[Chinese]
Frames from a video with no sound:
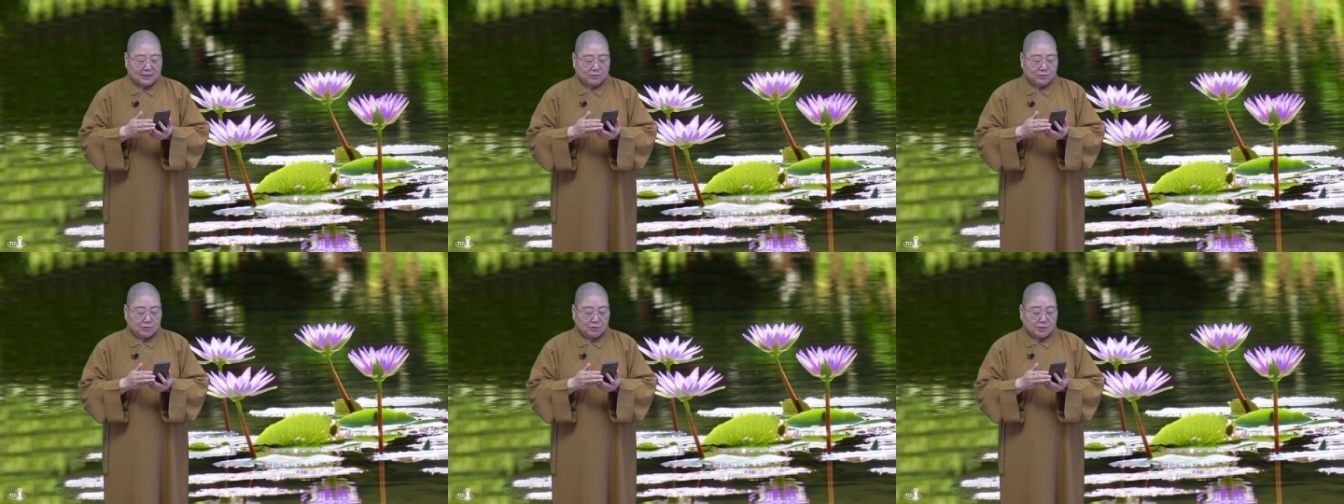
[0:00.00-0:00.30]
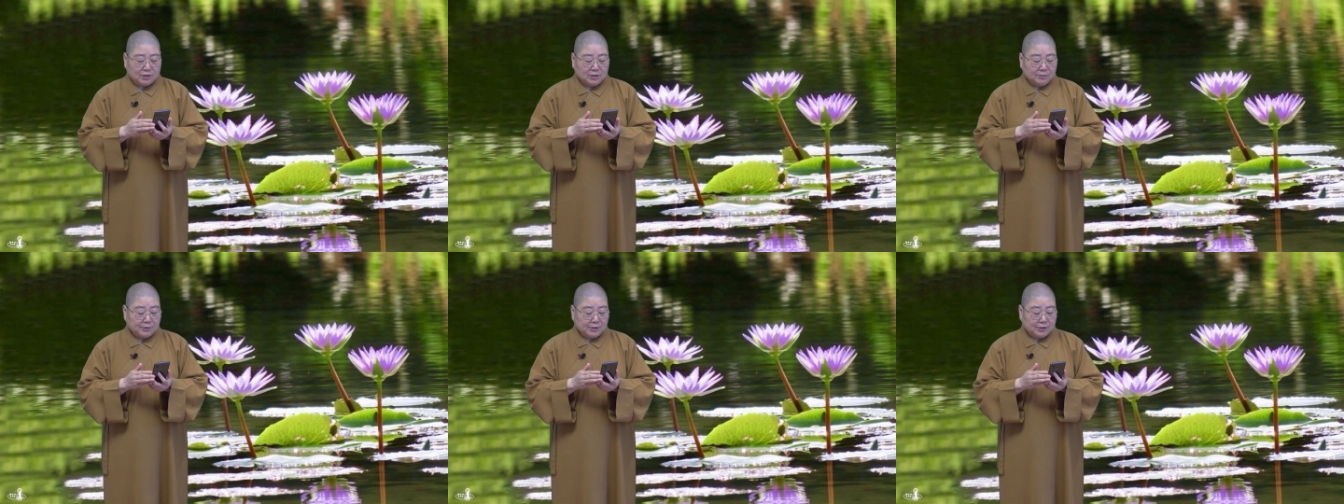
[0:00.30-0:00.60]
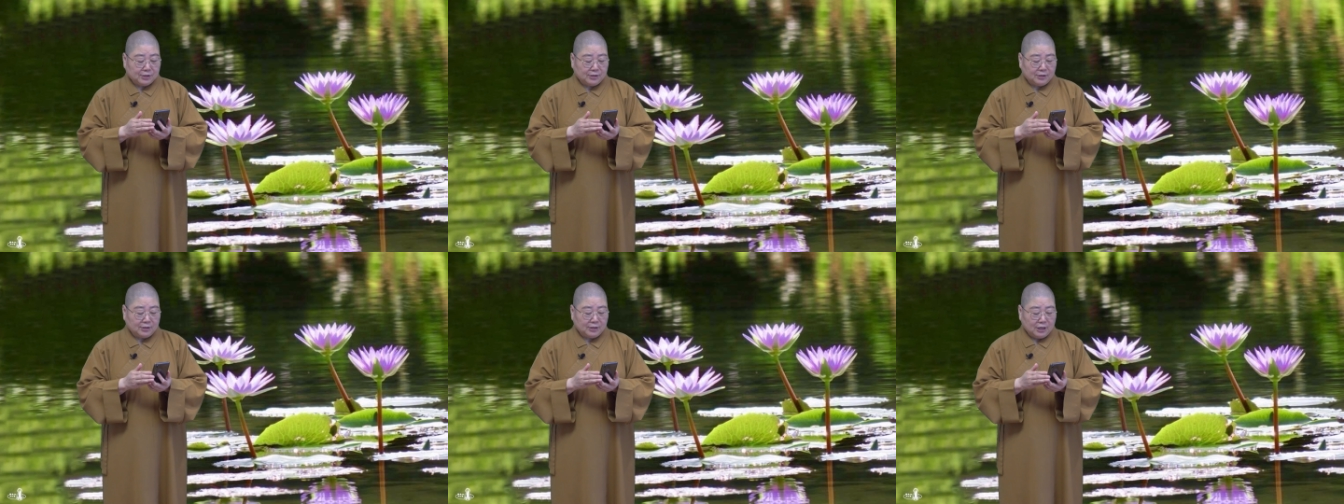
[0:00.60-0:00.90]
他说是不
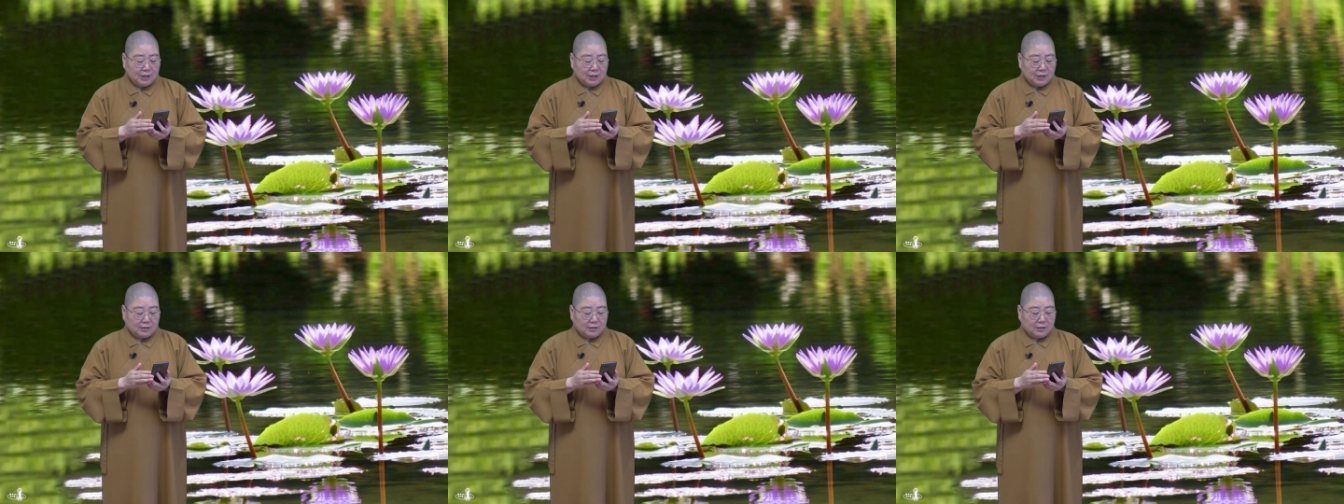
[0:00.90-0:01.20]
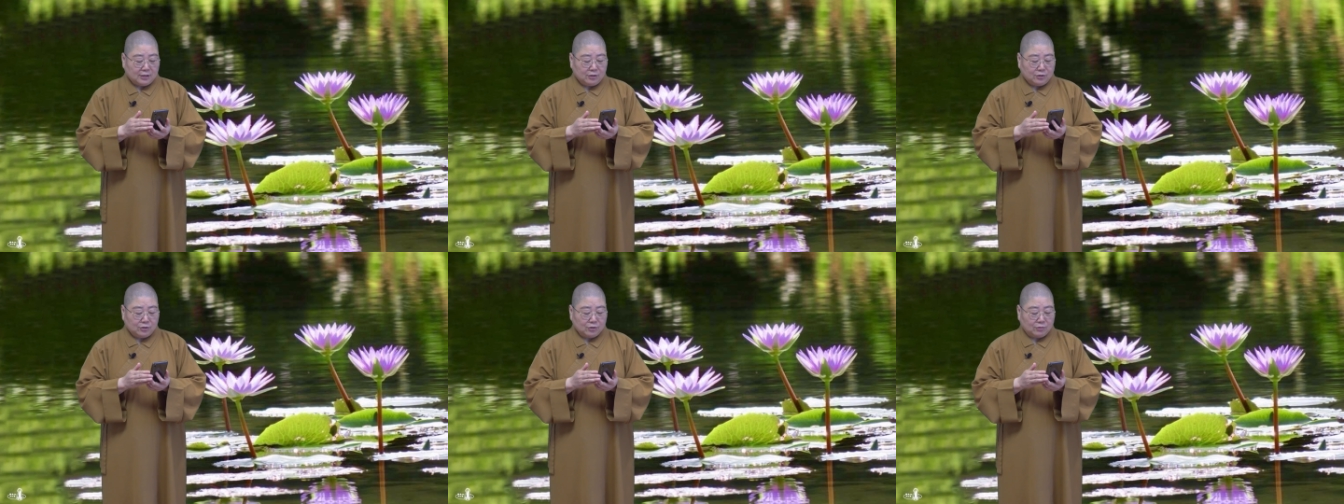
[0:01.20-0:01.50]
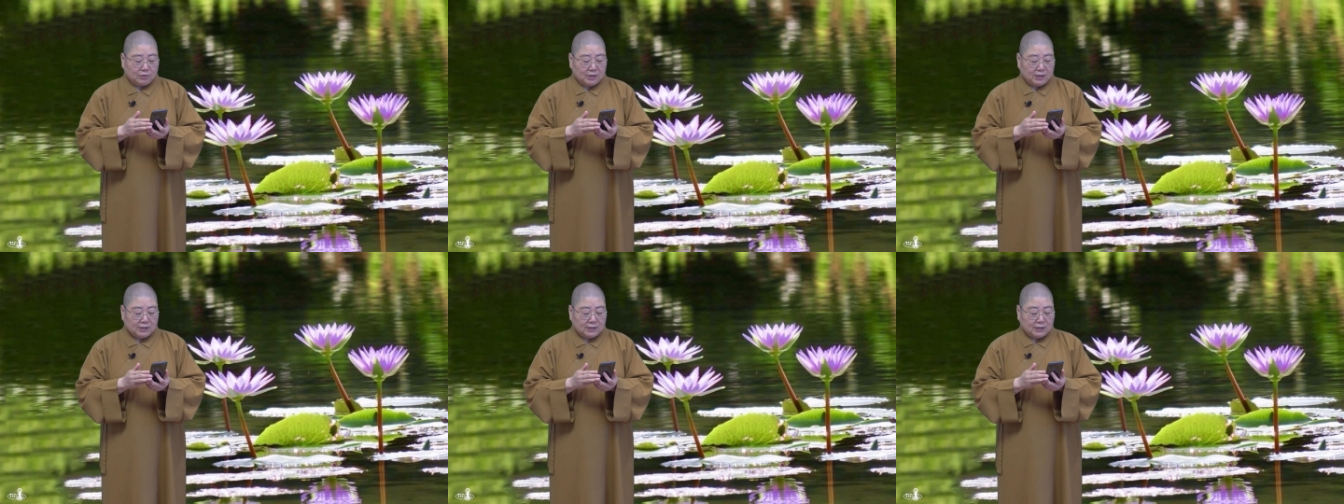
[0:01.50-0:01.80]
是人
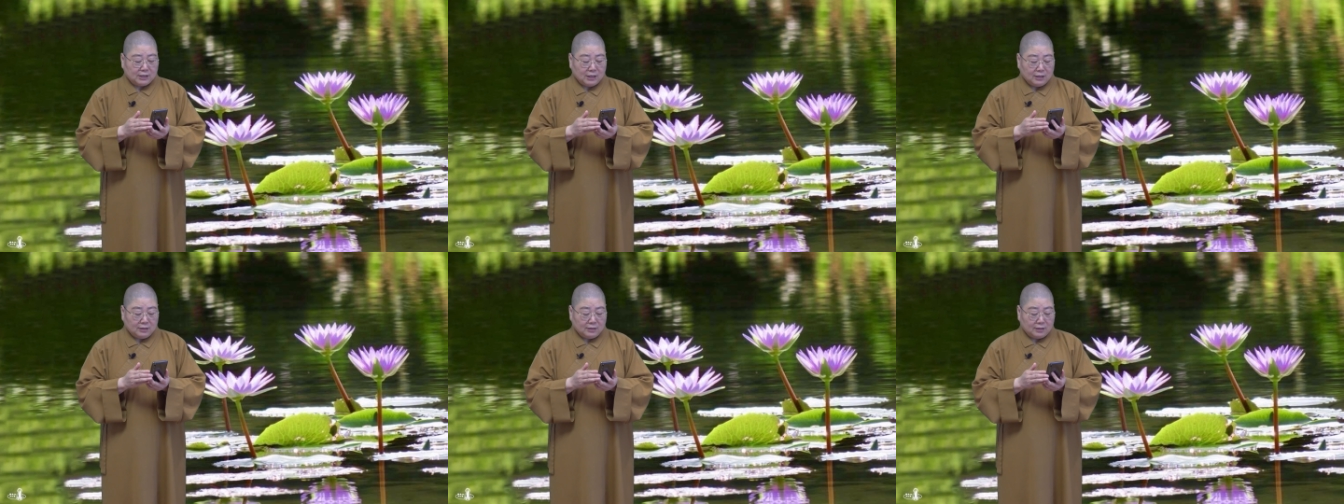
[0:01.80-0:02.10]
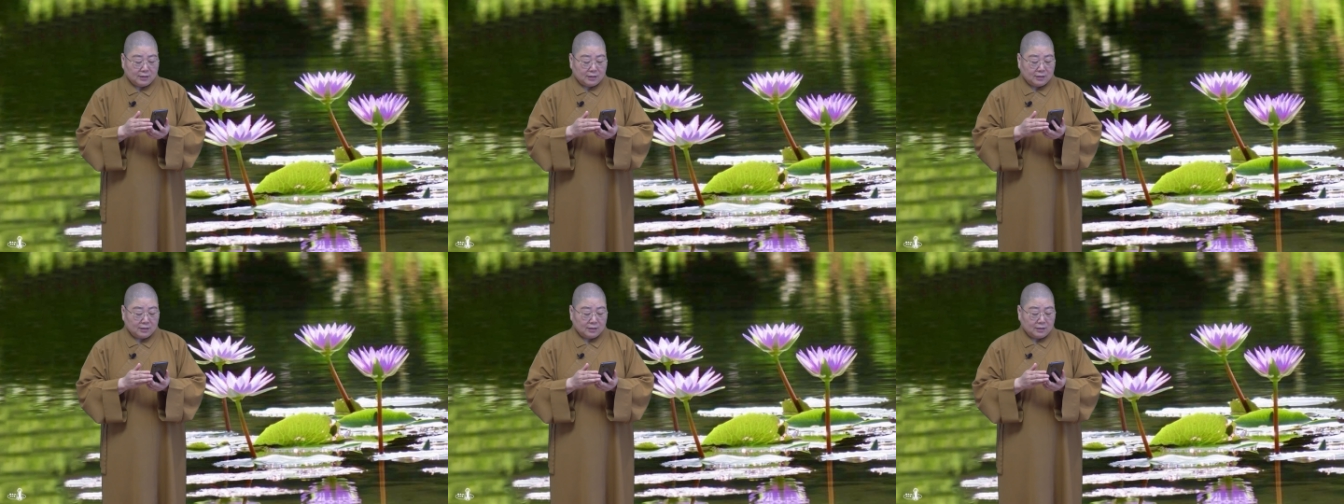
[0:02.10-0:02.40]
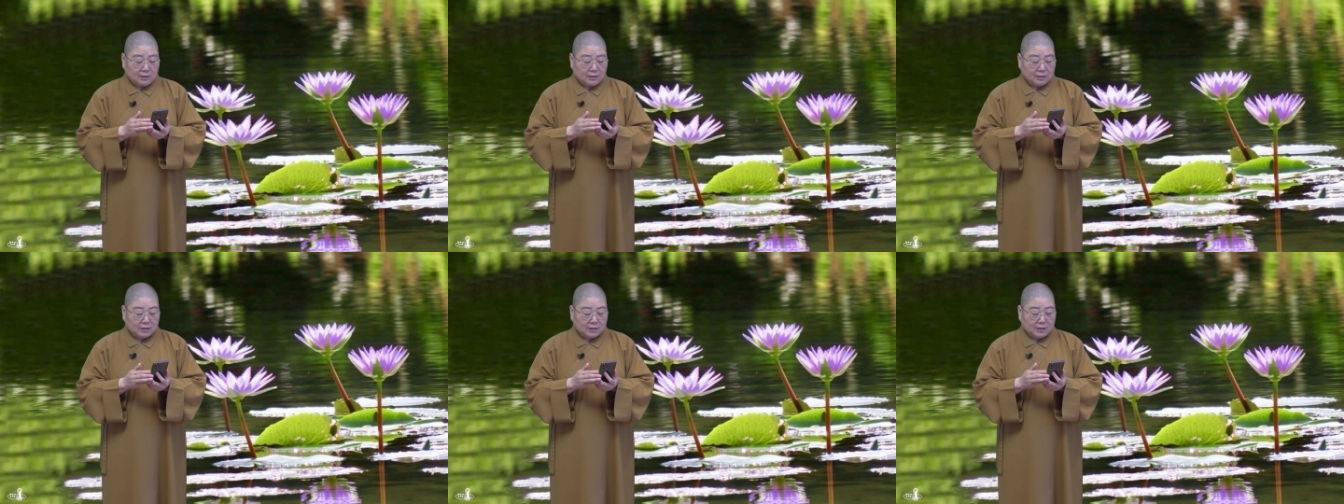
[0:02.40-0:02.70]
走了真的
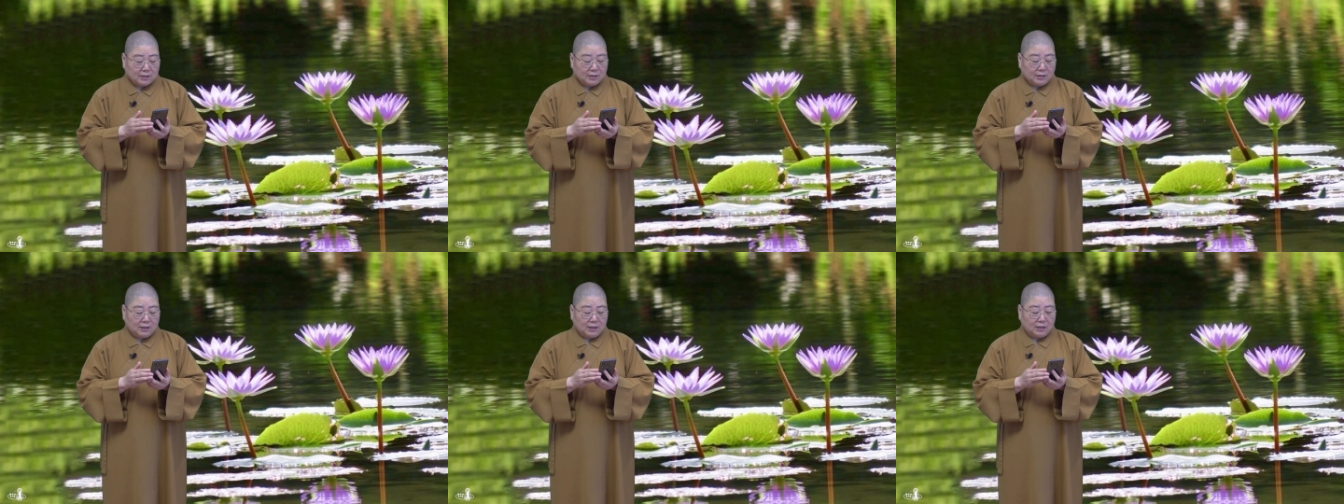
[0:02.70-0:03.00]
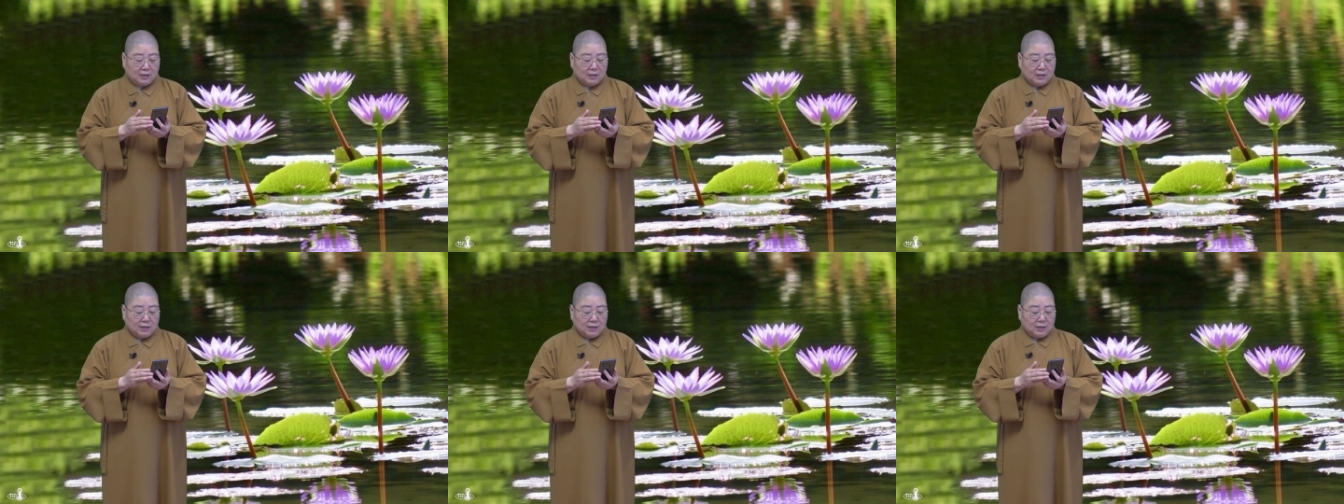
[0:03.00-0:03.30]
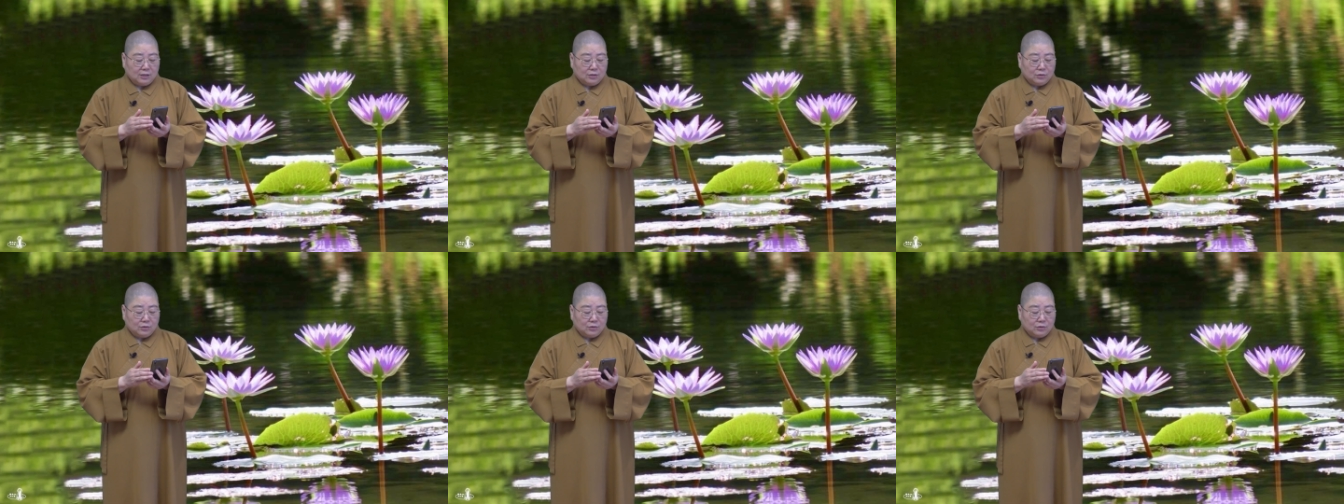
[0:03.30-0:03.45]
可以